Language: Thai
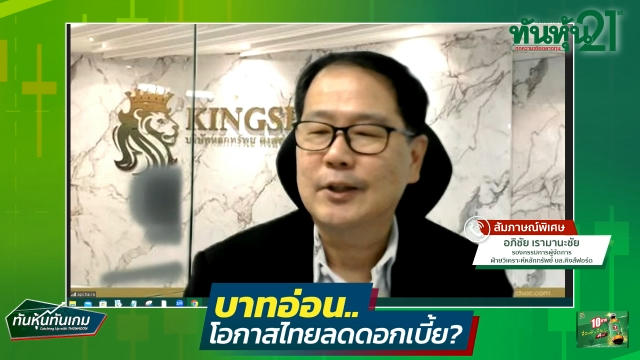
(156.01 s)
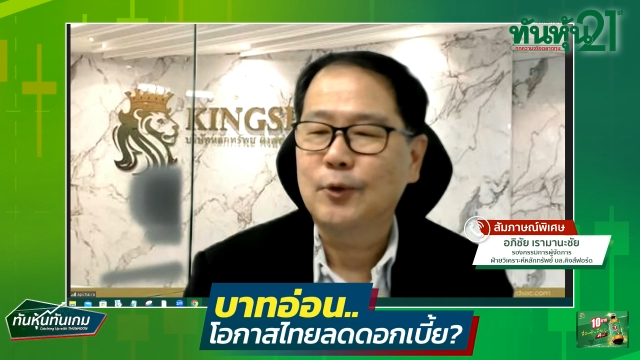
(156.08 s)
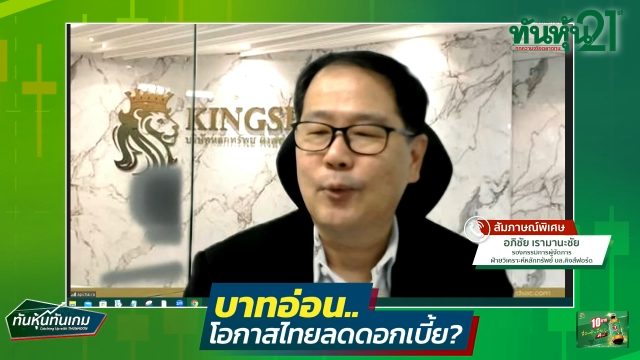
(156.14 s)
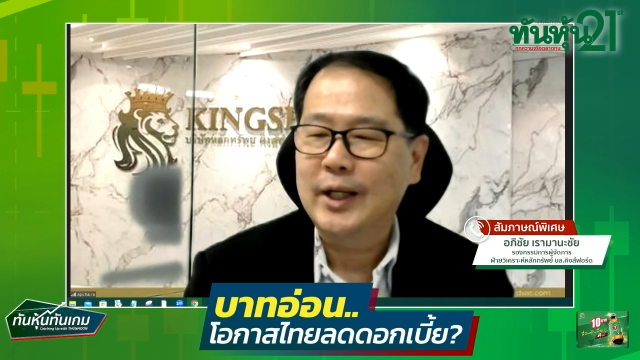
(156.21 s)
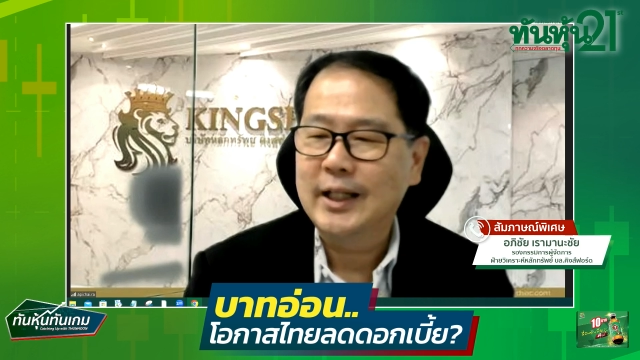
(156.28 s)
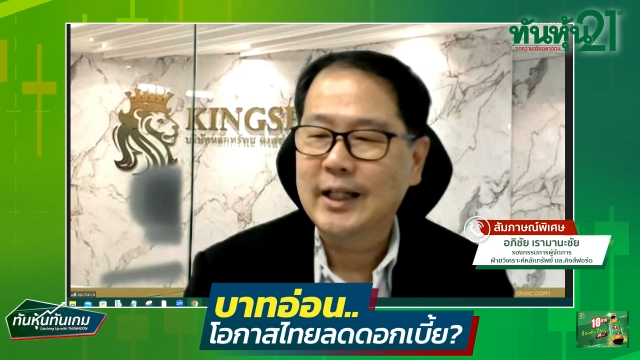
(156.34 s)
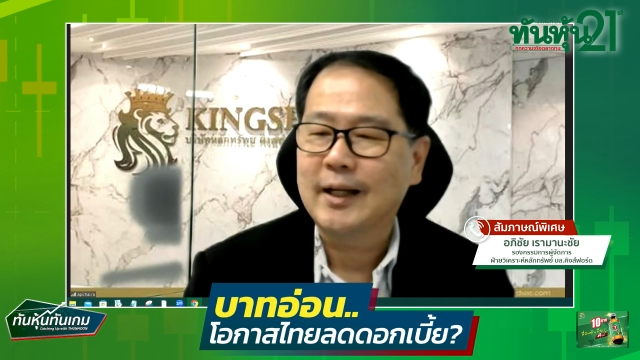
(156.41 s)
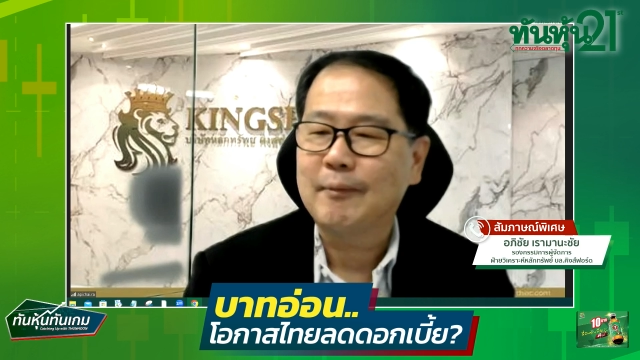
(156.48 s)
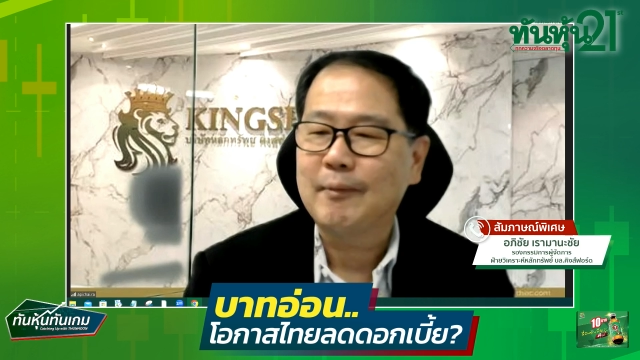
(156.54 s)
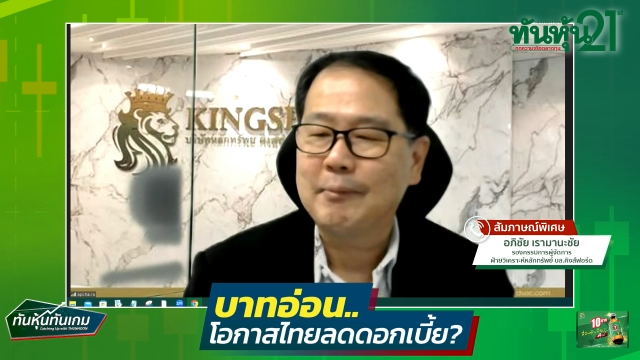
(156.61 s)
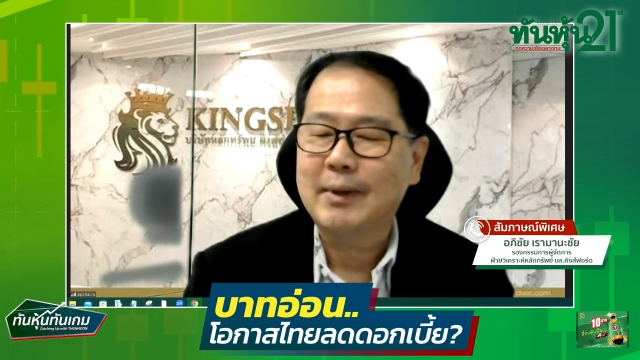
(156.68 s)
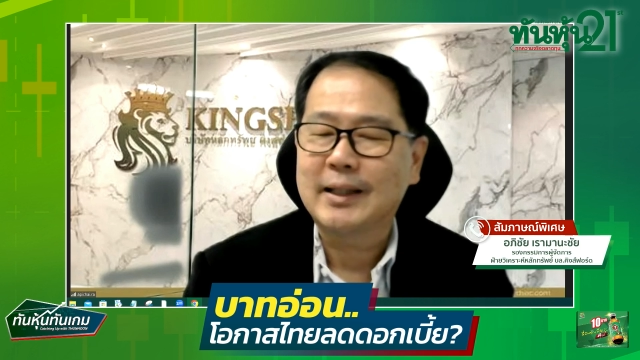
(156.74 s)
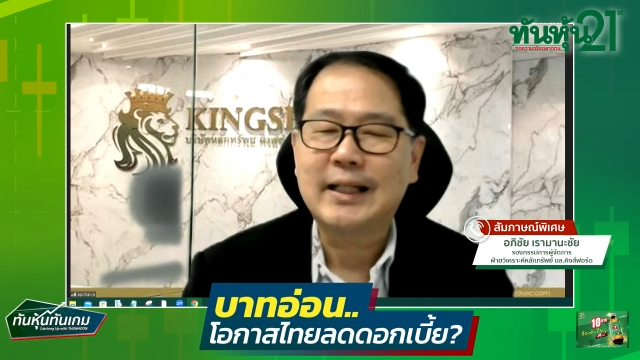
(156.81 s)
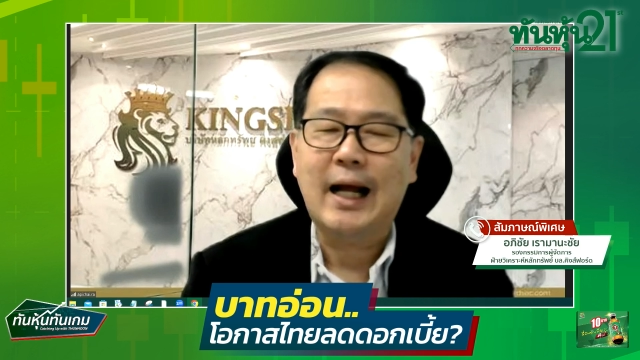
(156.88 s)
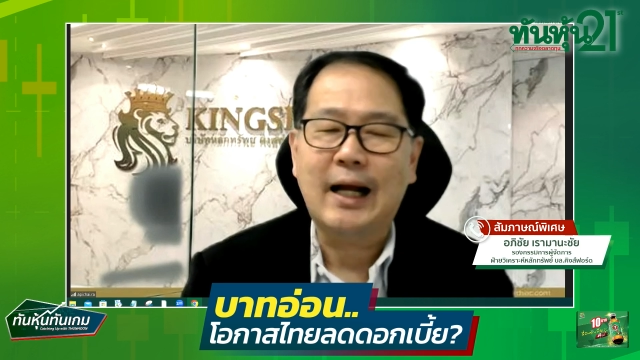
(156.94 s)
ส่วนหนึ่งมัน
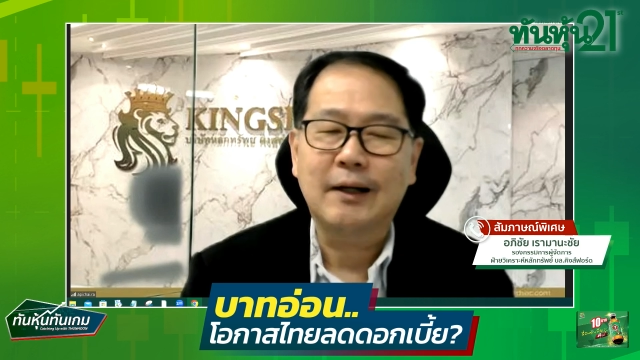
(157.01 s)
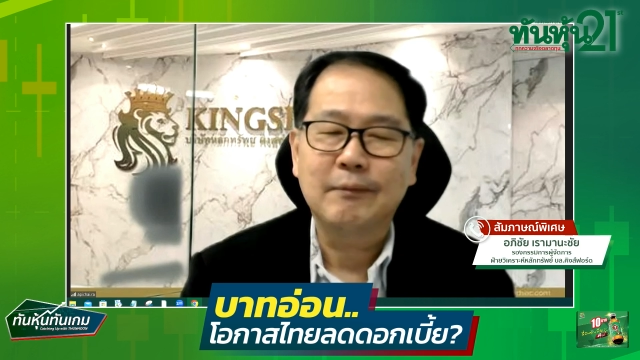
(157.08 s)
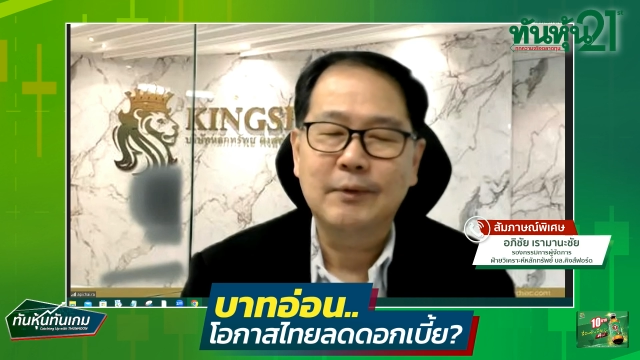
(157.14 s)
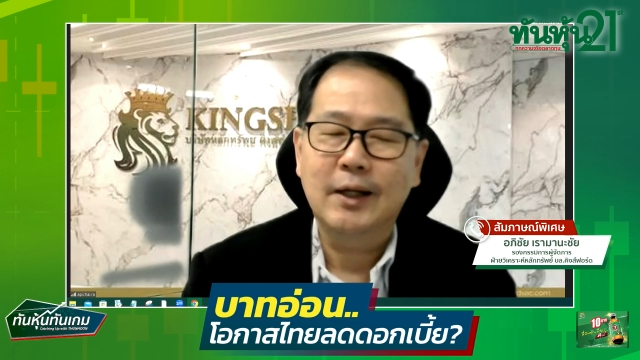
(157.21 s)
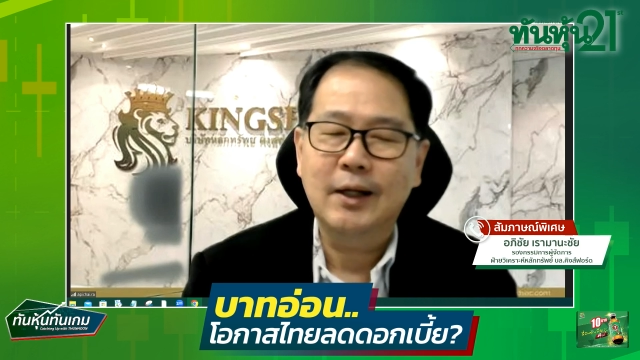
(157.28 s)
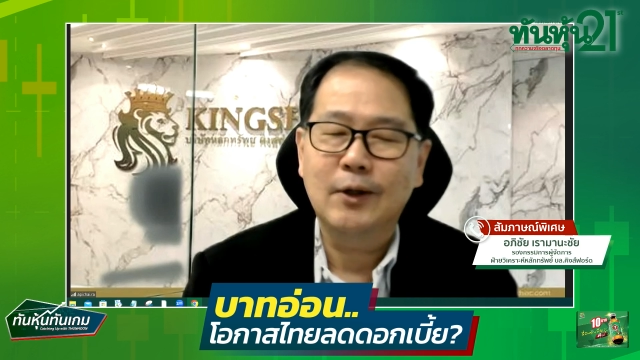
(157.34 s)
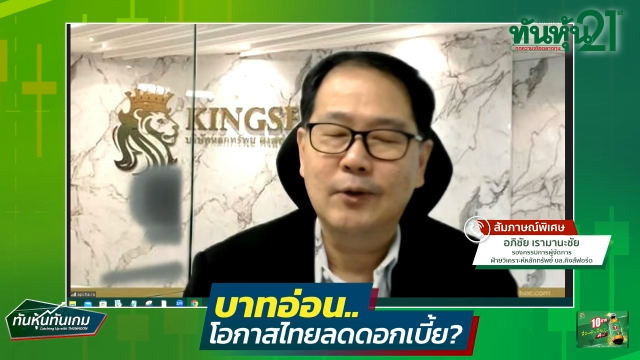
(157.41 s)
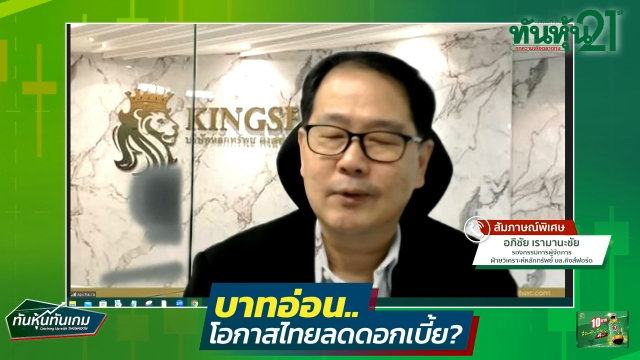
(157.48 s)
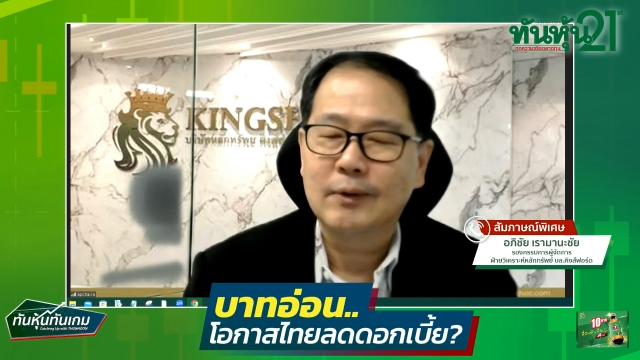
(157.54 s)
มาจากเรื่อง